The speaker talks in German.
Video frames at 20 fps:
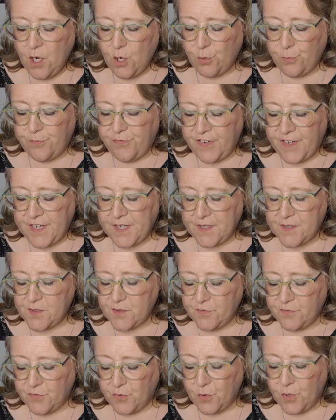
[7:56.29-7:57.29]
und pflegt
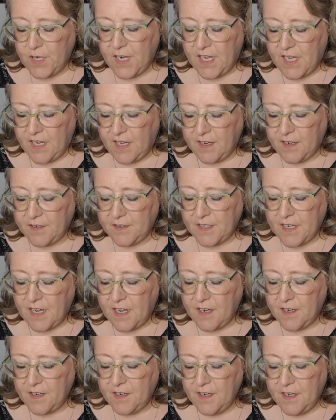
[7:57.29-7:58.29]
sowohl ha
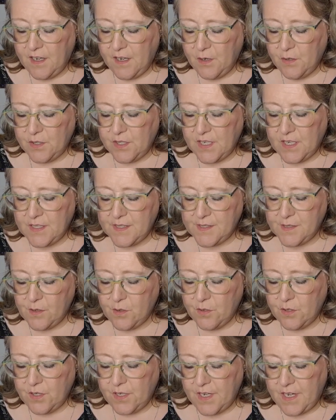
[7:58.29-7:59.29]
Nagelhaut als
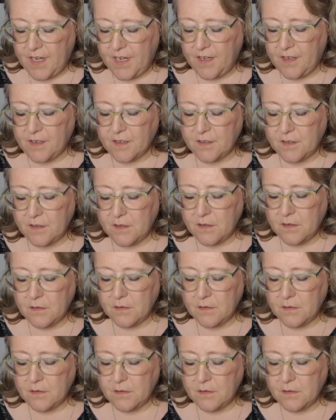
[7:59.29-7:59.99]
auch Nägel.